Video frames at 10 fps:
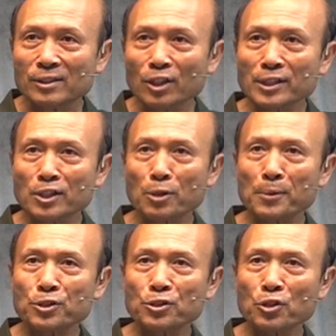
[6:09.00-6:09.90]
圣经是
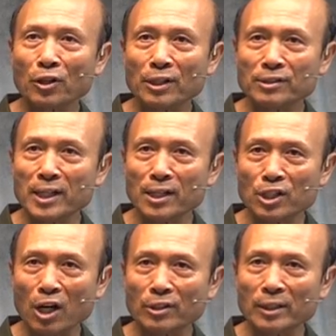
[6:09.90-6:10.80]
不是说有些
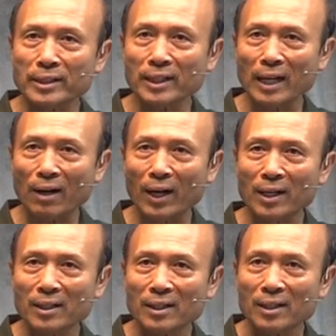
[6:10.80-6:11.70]
少人跌倒啊？
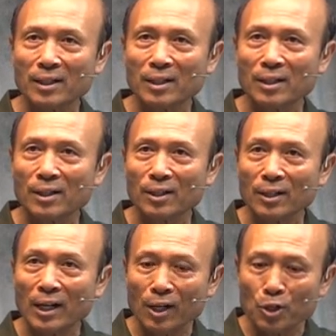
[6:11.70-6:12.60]

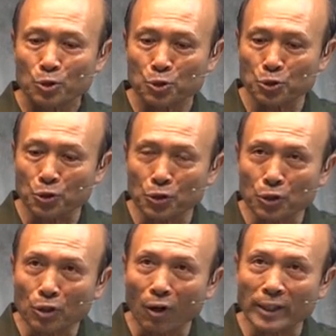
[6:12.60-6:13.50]

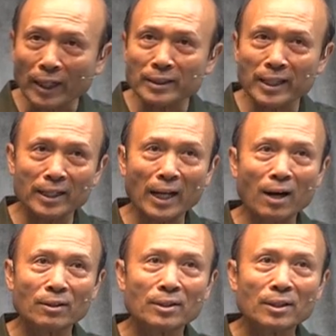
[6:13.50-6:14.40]
许多人跌
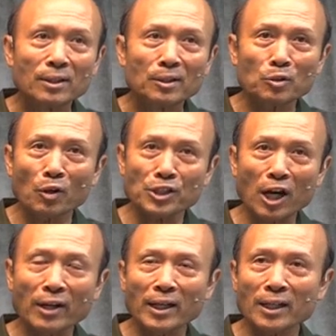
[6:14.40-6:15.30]
倒，多
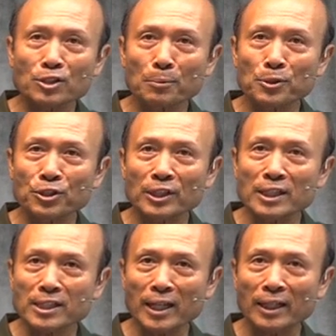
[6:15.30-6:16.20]
少人呢？是不是
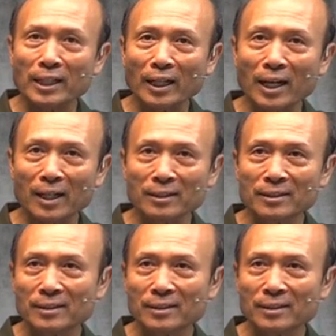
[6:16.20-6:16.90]
一千人呢？